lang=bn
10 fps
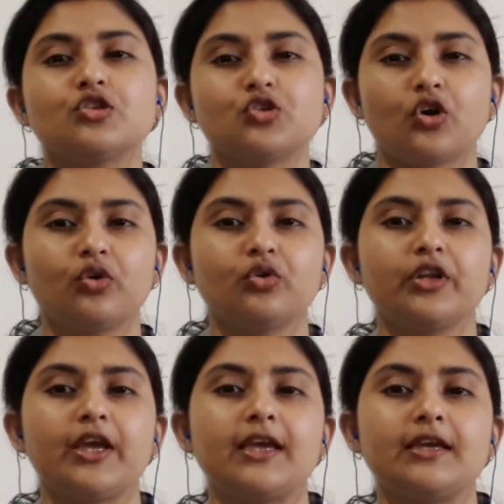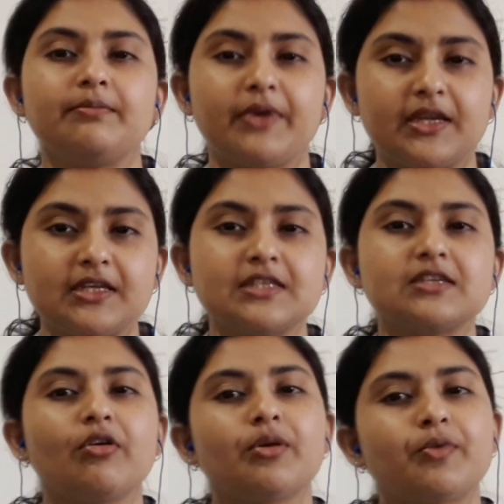যখন এই বেরিয়ে
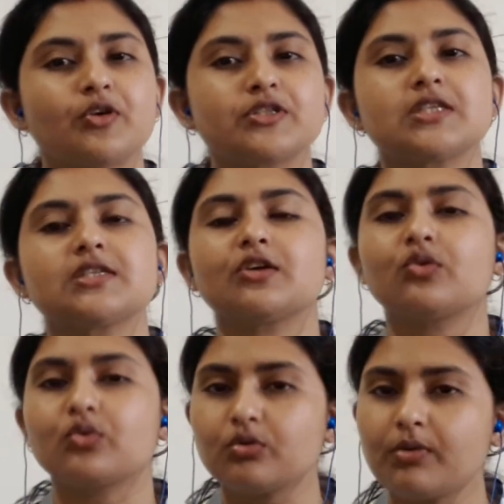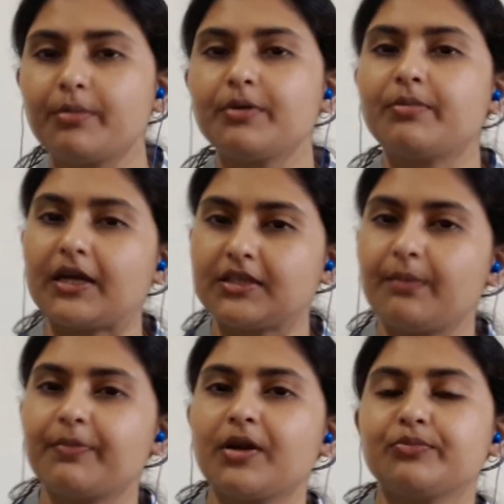যাওয়ার প্রসেসটা কোনোভাবে
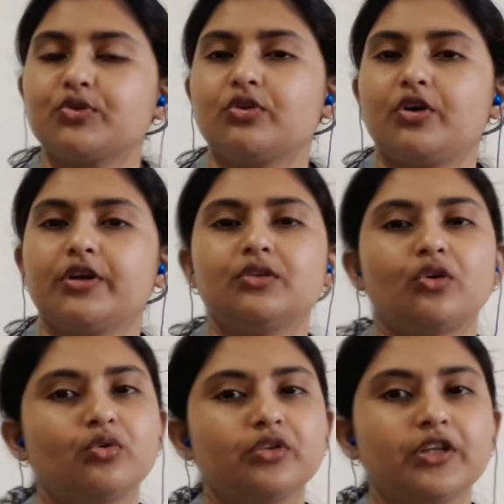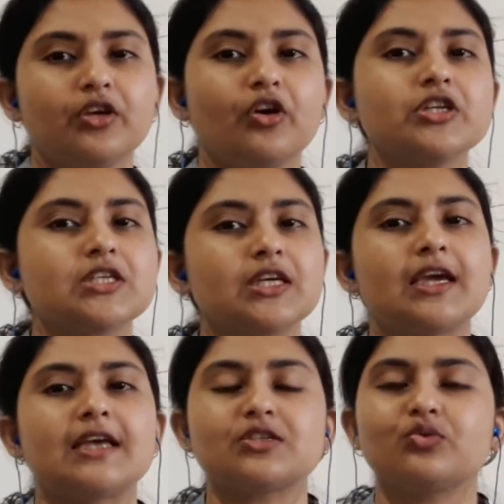বাধাপ্রাপ্ত হয় তখন কি হয় সেই
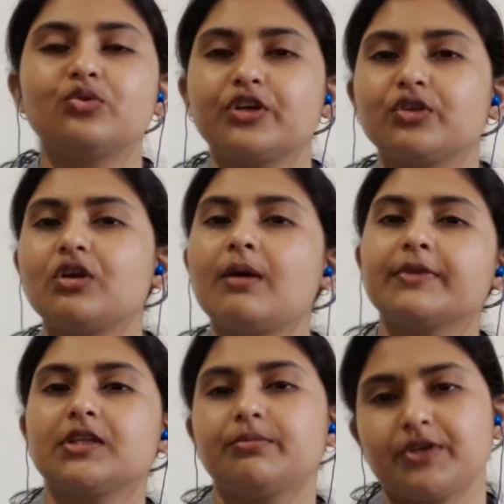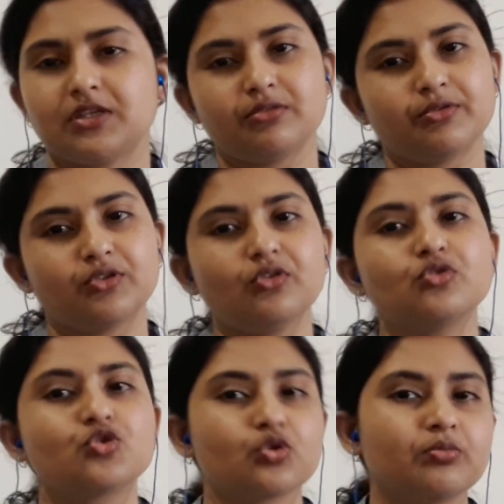গ্যাসগুলো কিন্তু আমাদের পেটের ভেতর
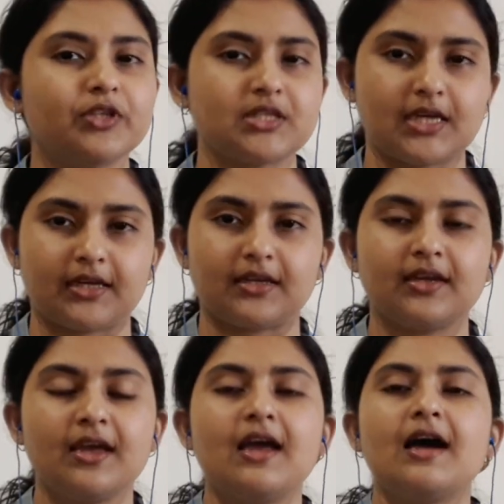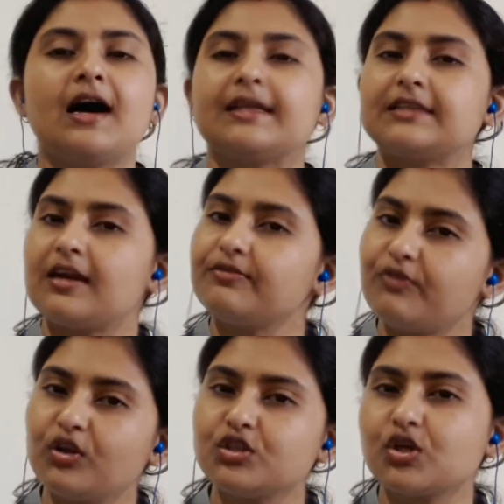জমতে থাকে আর তার
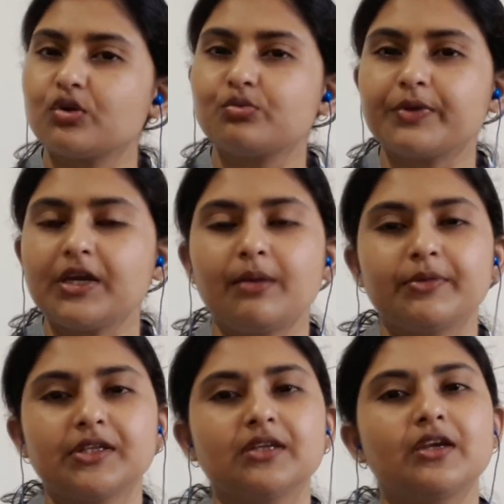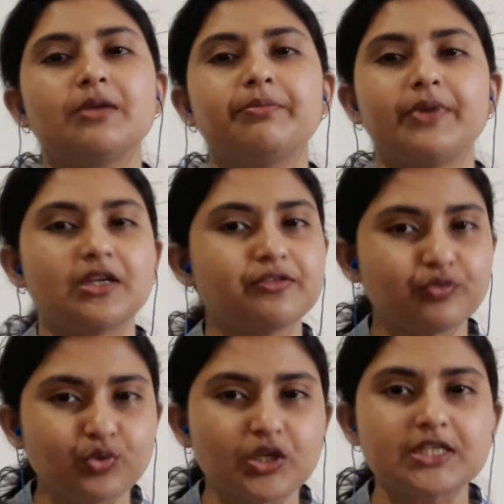ফলস্বরূপই আমাদের এই পেট
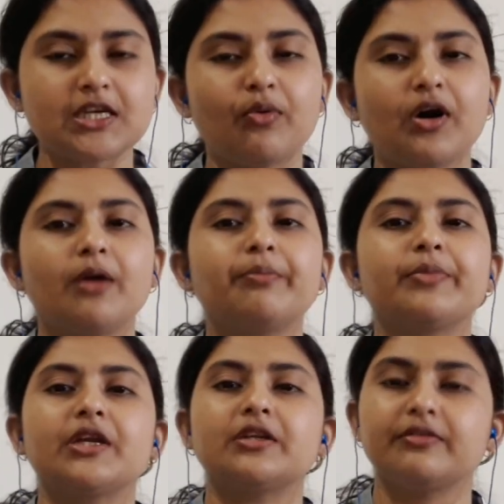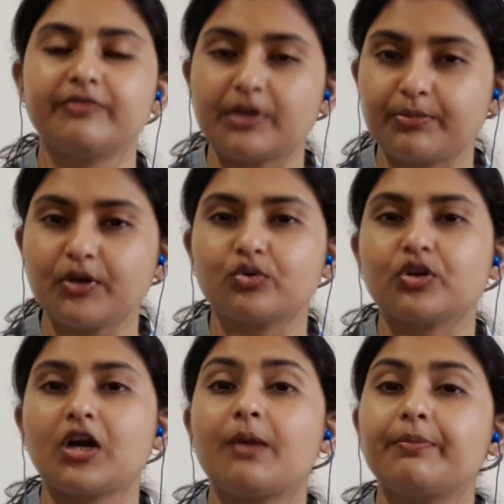ফুলে যাওয়া পেট ফেঁপে
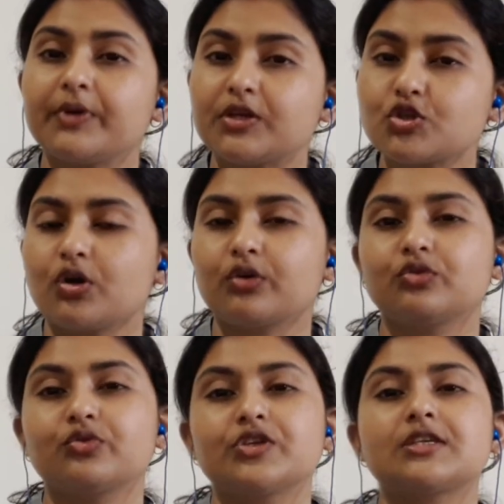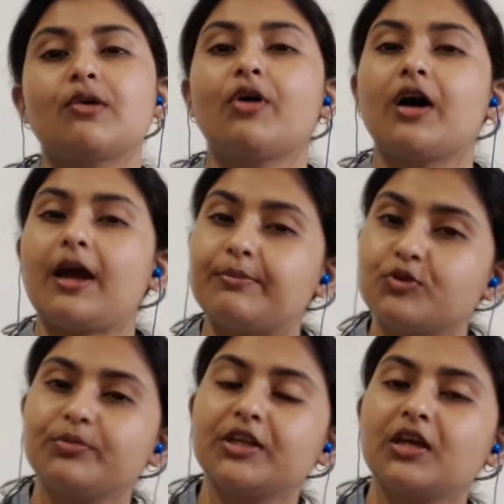ওঠা পেট শক্ত হয়ে যাওয়া
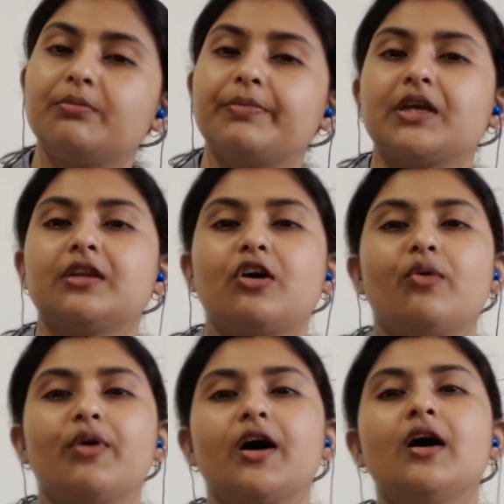অ্যাবডোমিনাল পেন হওয়া